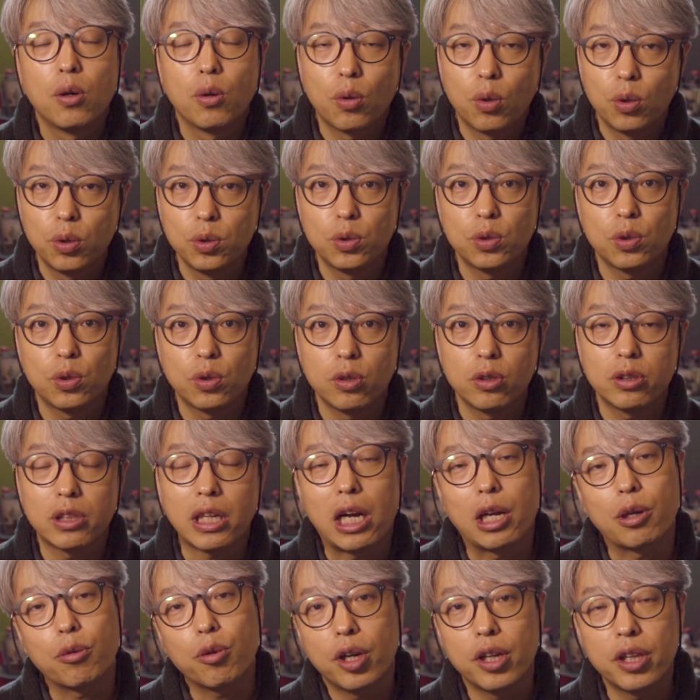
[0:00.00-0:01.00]
콘솔을
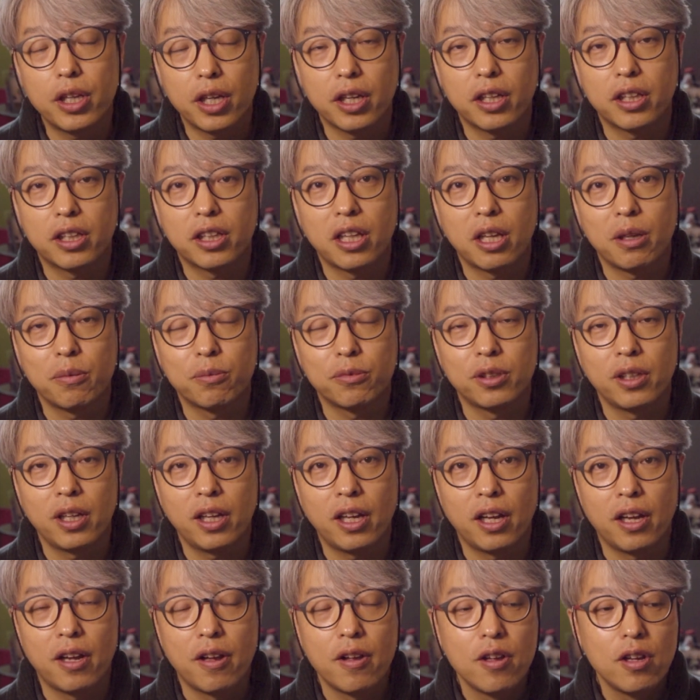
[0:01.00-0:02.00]
다뤄야 되기
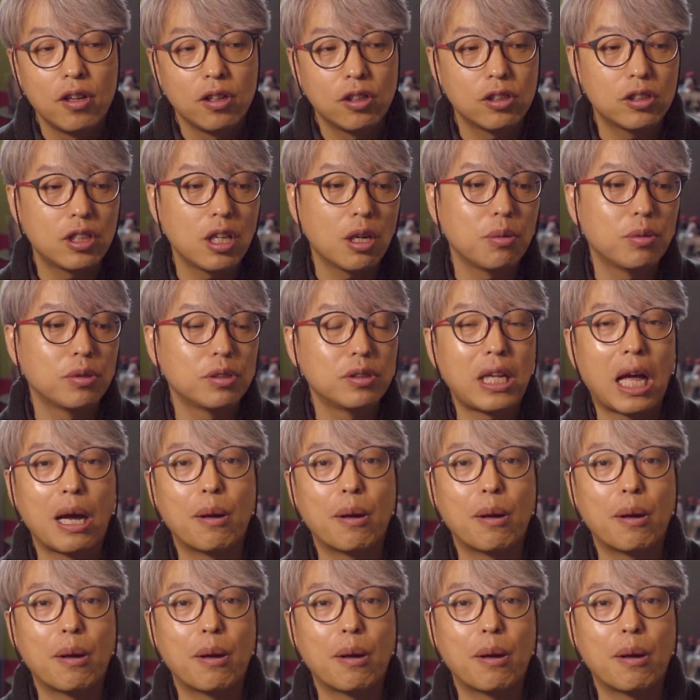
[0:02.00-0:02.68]
때문에, 그렇다고 그